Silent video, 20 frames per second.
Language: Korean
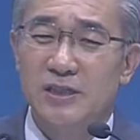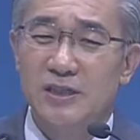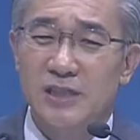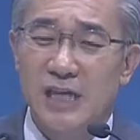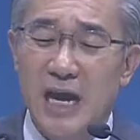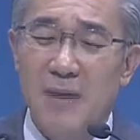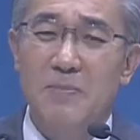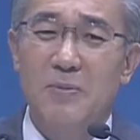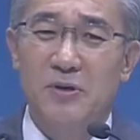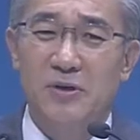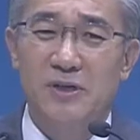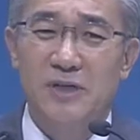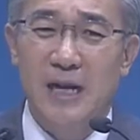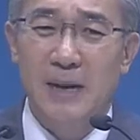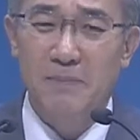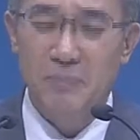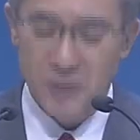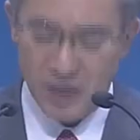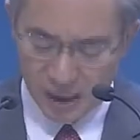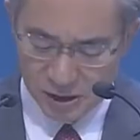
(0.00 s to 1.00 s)
사명을
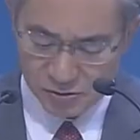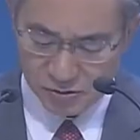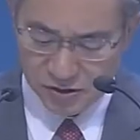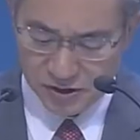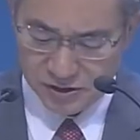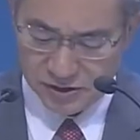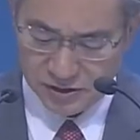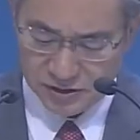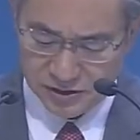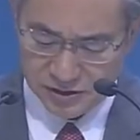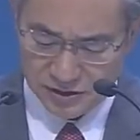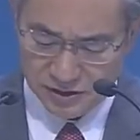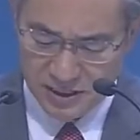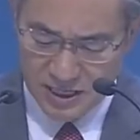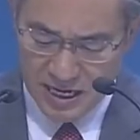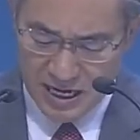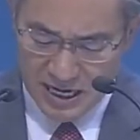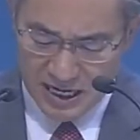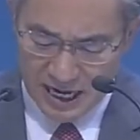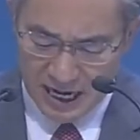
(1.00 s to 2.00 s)
감당할 수 있어서
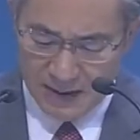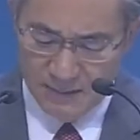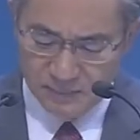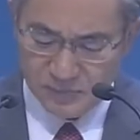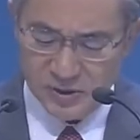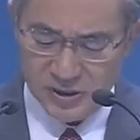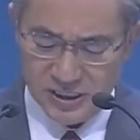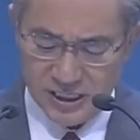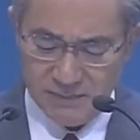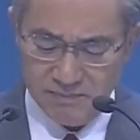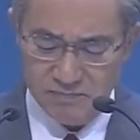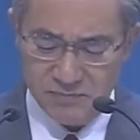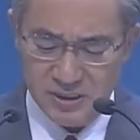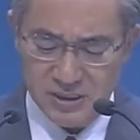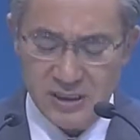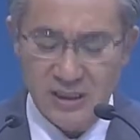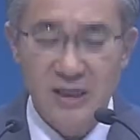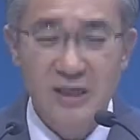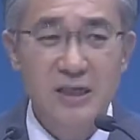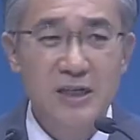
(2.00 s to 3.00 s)

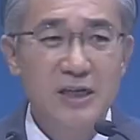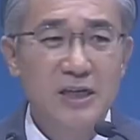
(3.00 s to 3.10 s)
감사합니다.